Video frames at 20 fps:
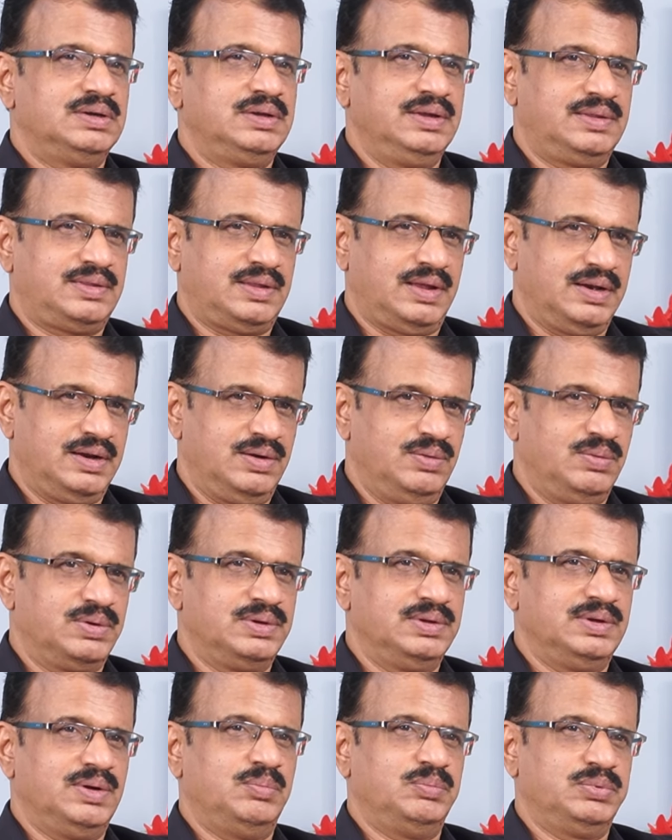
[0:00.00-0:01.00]
ఈసారి
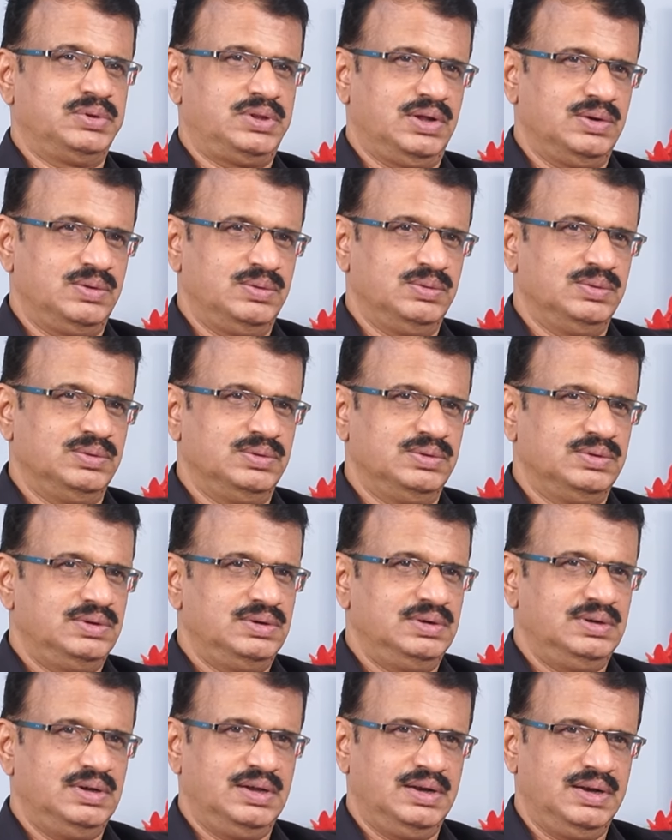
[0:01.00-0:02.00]
ఎవరిని చంపుతారు
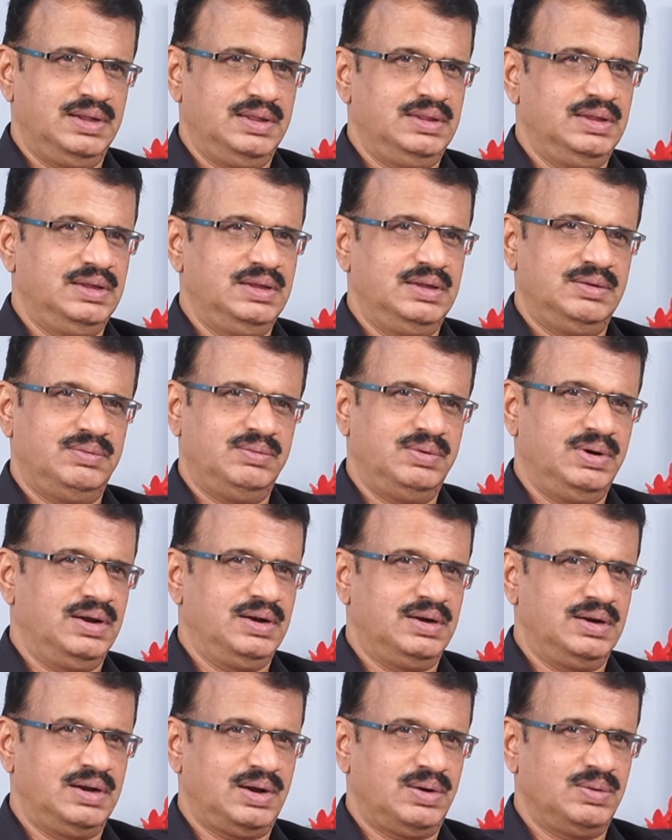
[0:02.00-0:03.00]
అనేది వీళ్ళు
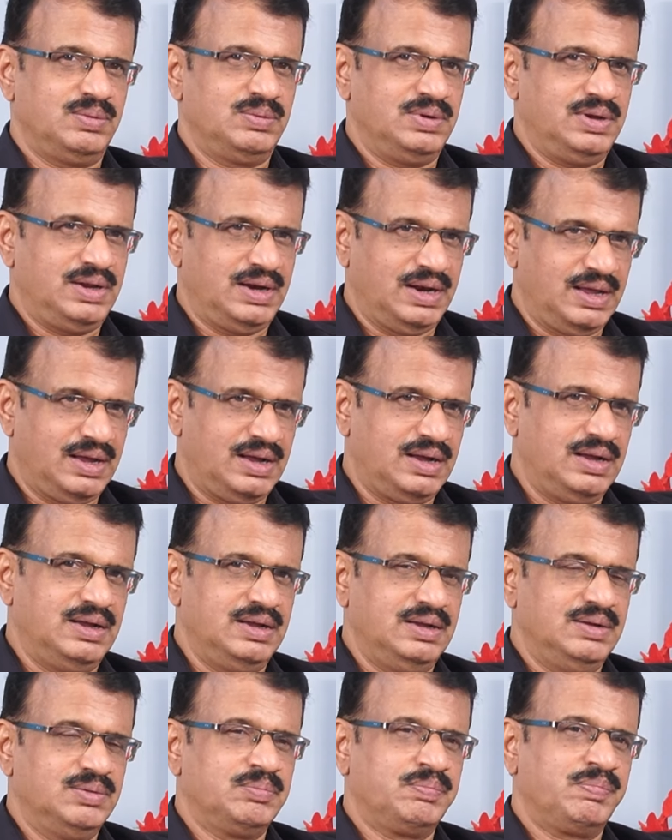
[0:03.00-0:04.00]
అంటారు ఇలాగా
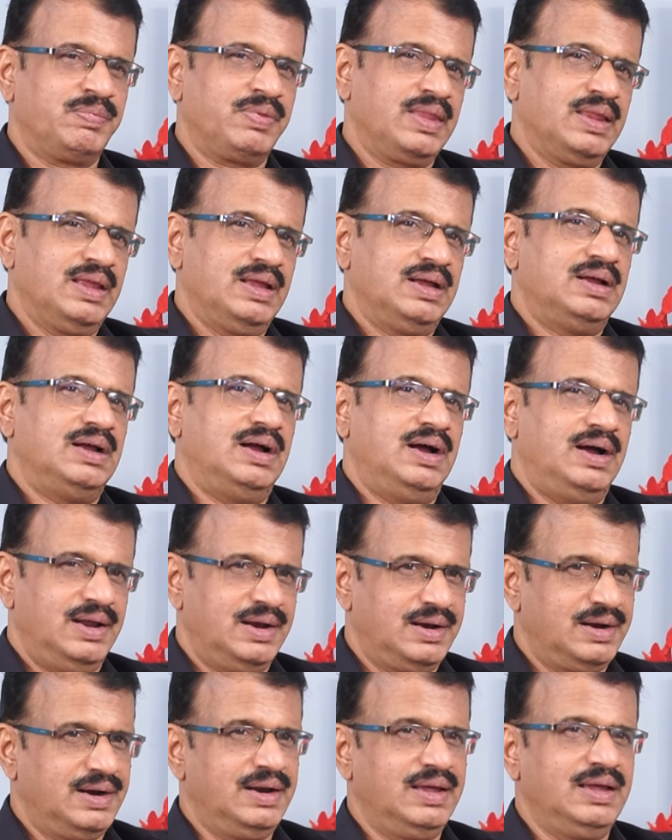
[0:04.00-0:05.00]

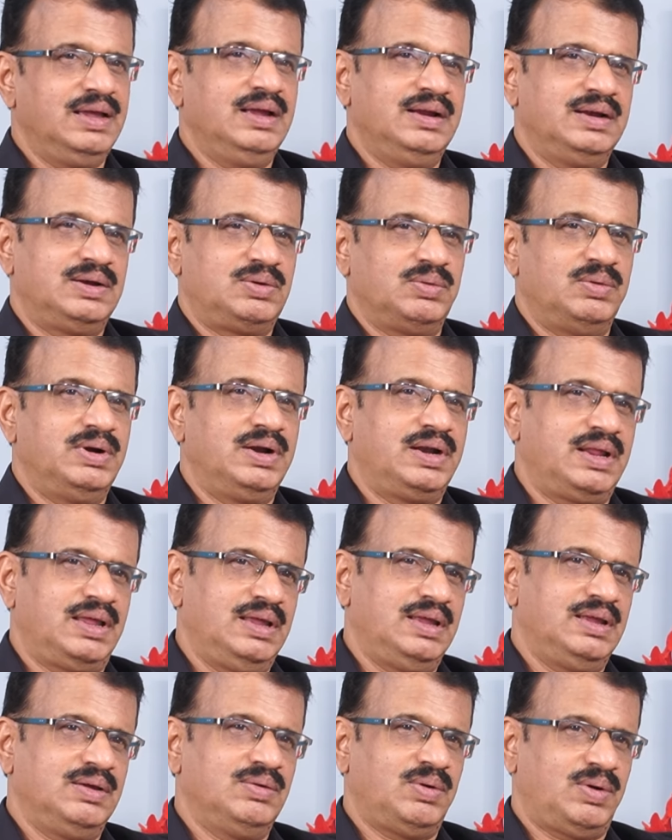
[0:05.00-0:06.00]
ఆల్రెడీ ఇటువంటి
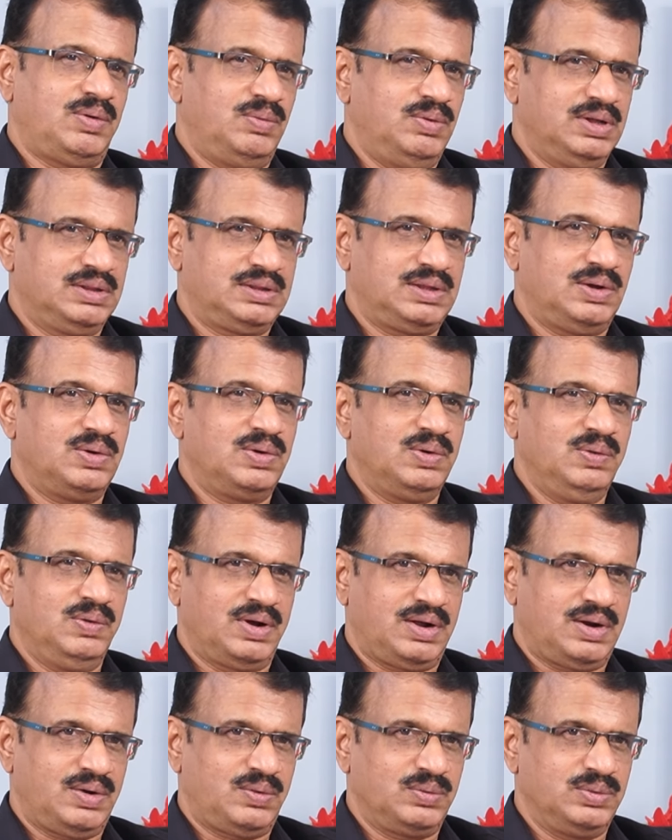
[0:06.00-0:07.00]
ఒక వాతావరణం
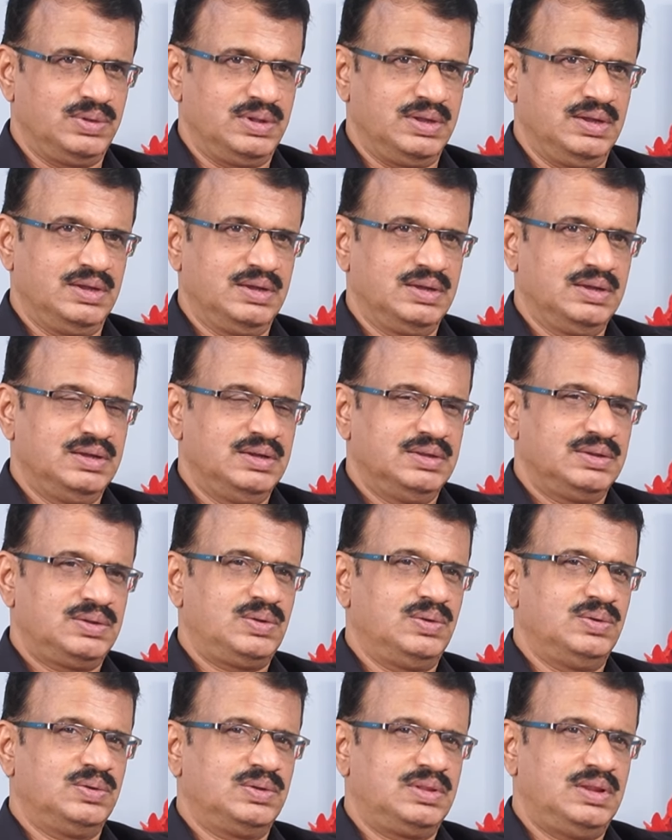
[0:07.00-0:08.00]
అక్కడ ఉంది
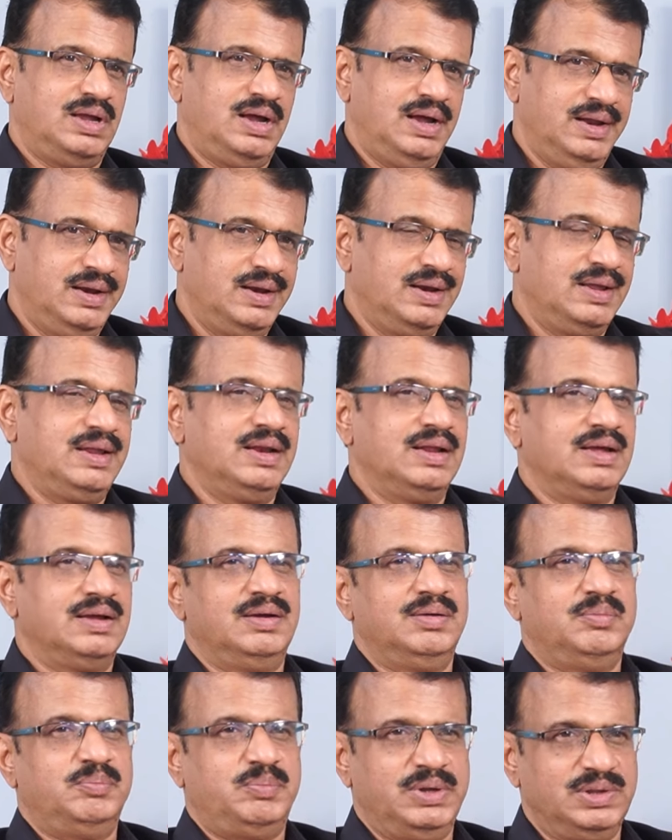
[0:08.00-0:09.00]
సో దాన్ని నా
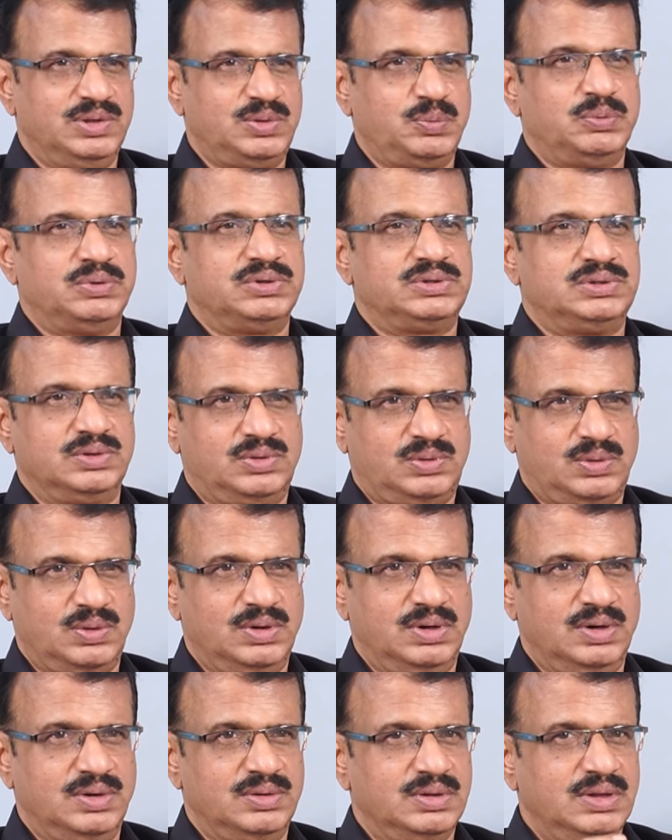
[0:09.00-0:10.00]
పెంచి
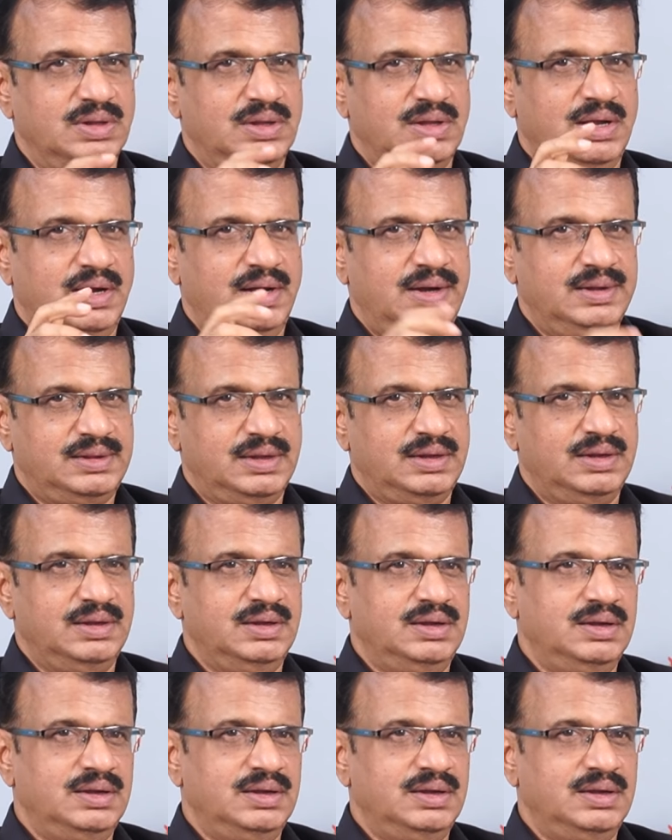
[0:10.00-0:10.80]
పోషిస్తున్నాడు అయితే